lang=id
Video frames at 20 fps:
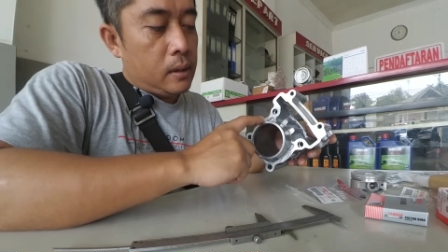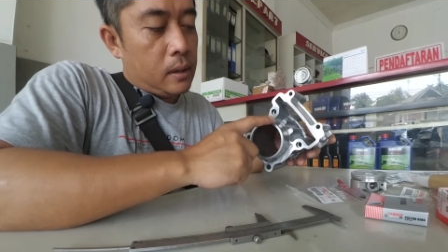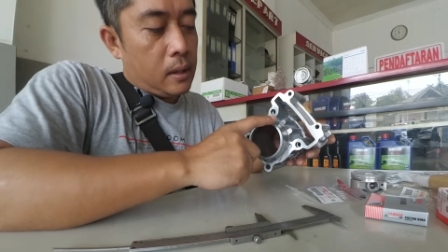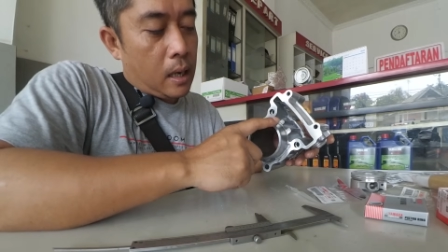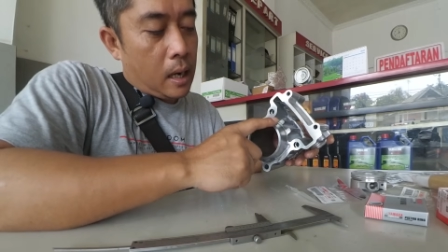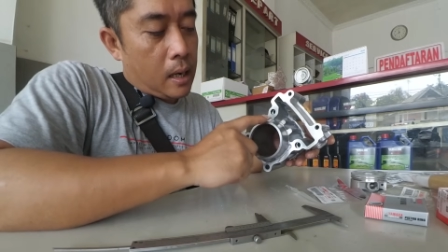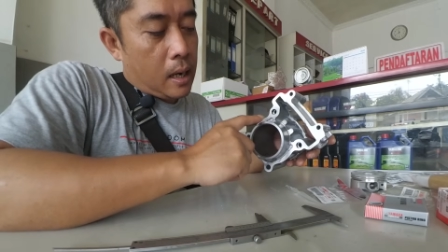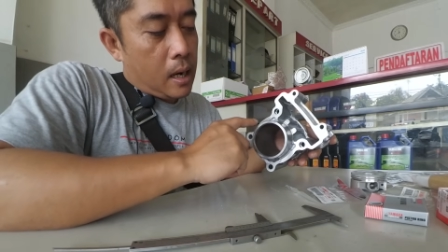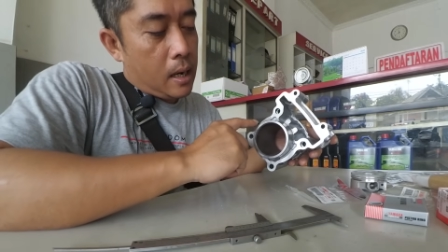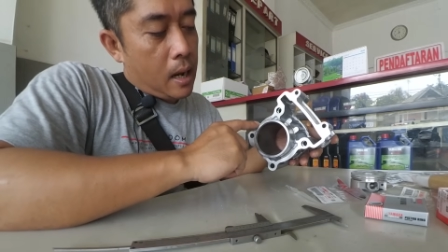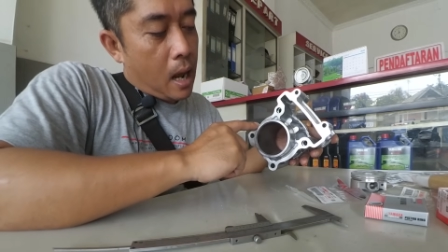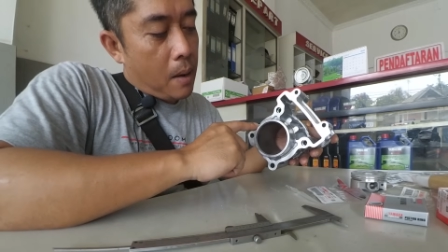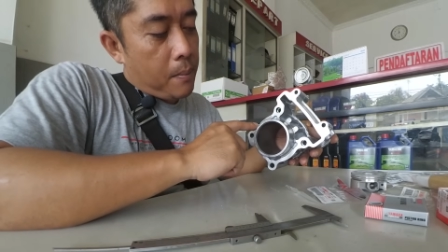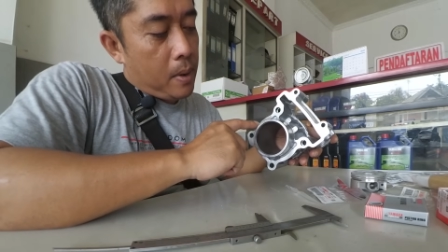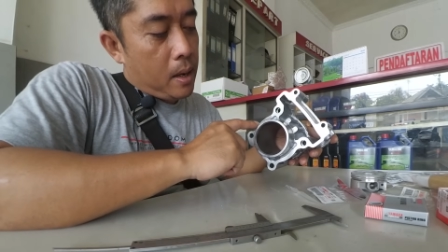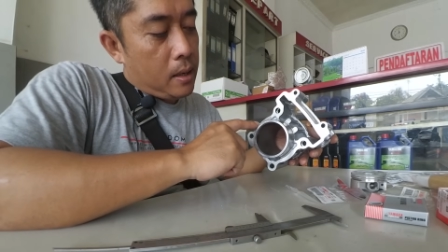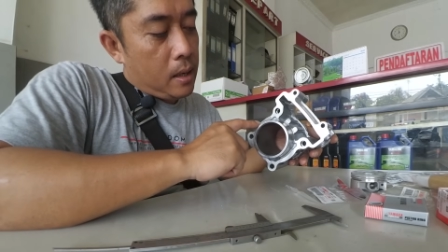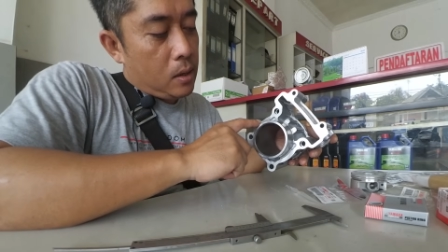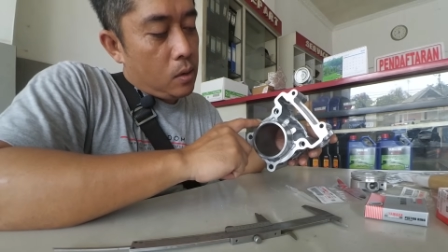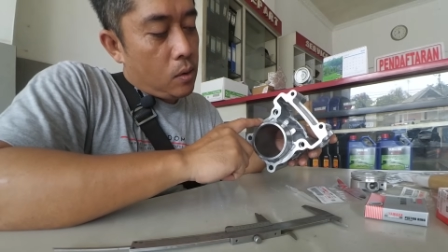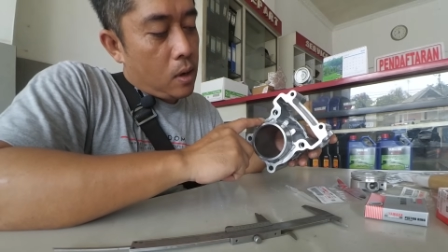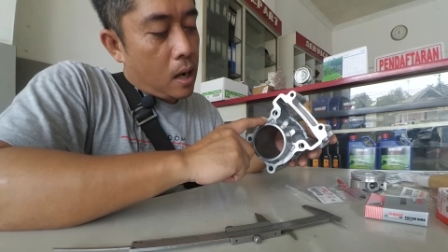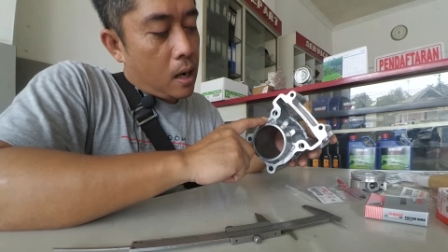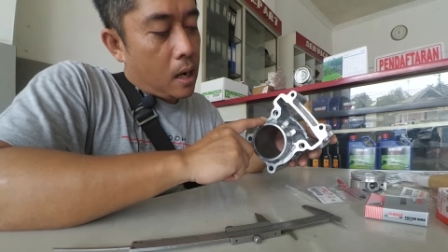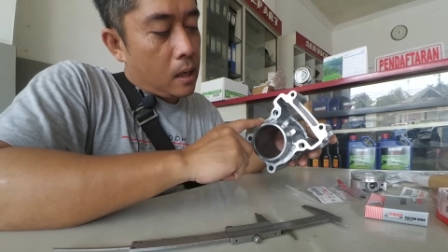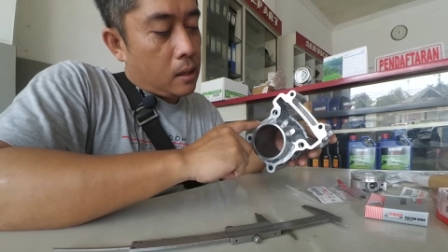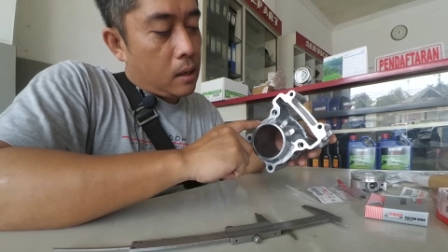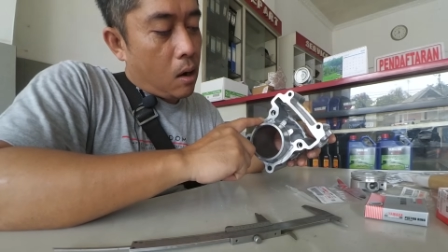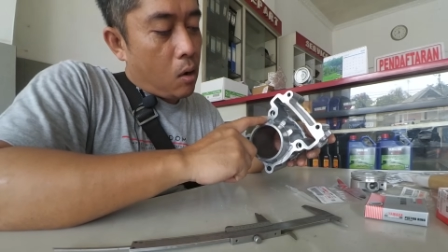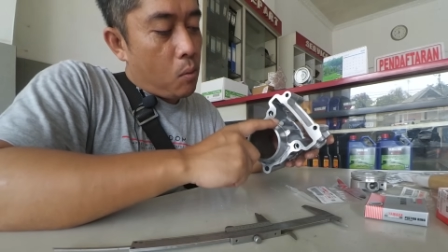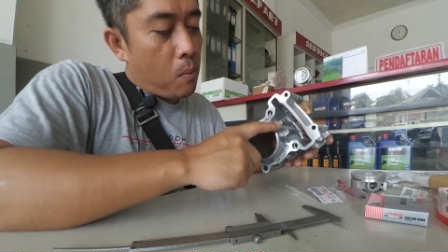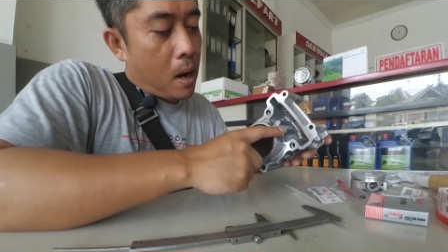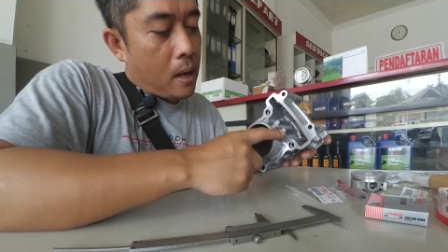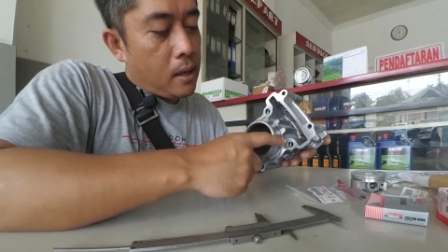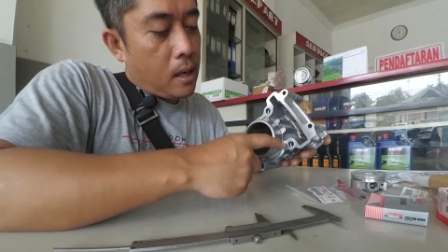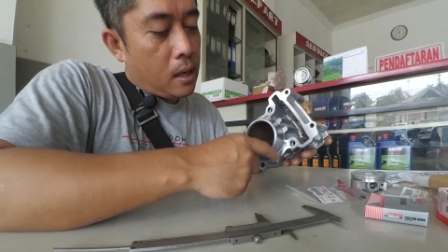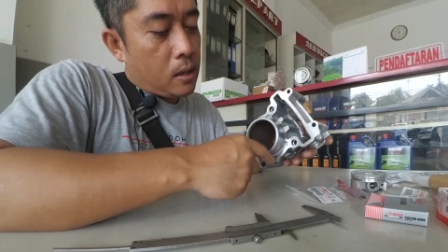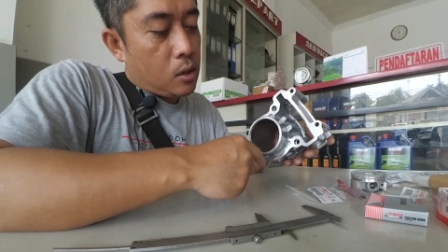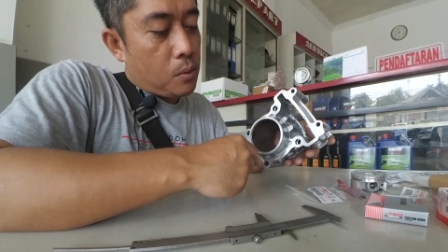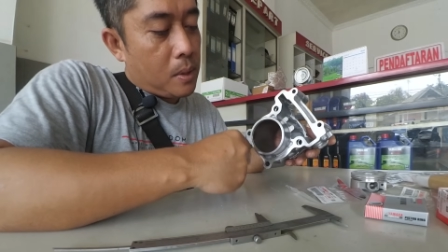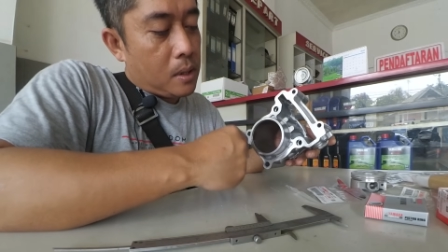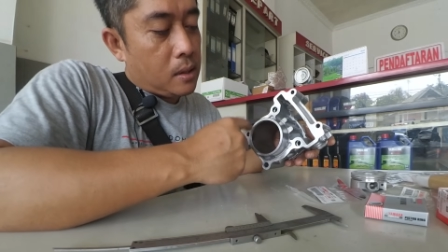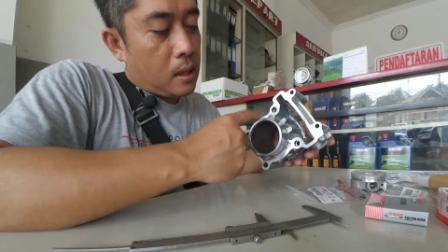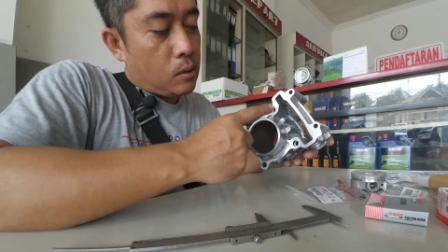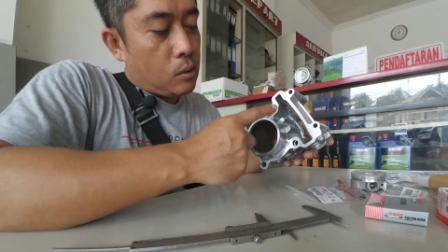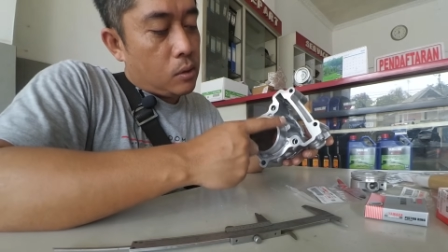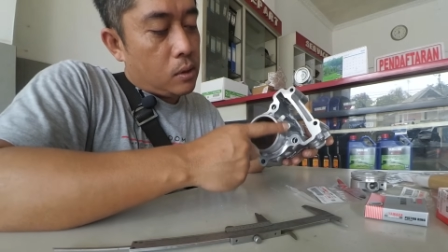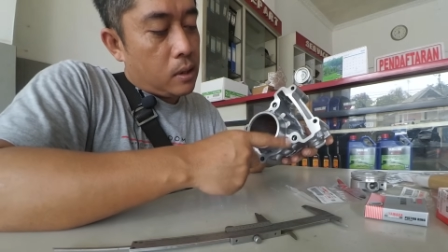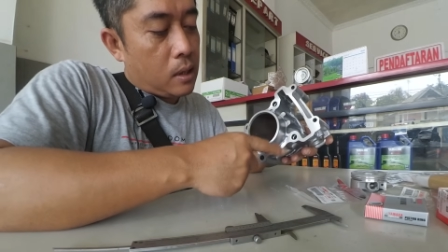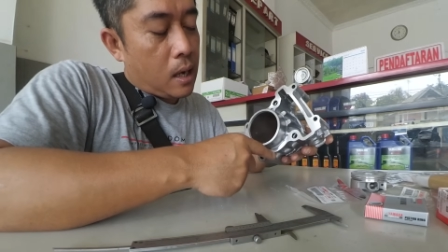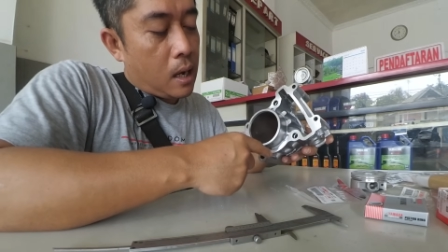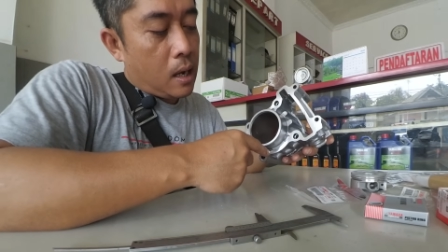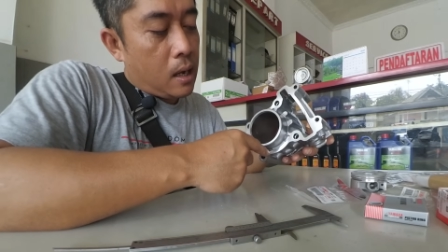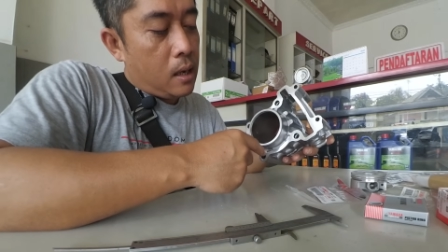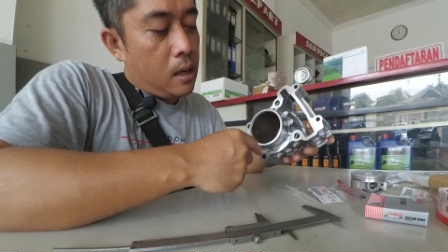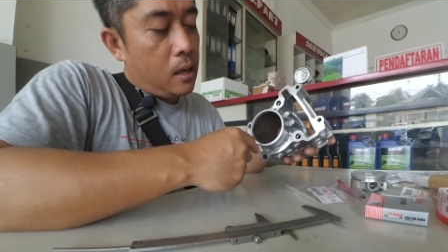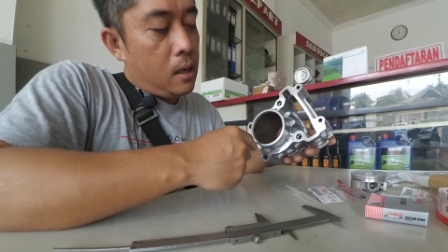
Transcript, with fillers: karena diambilnya juga nggak terlalu banyak cuma satu setengah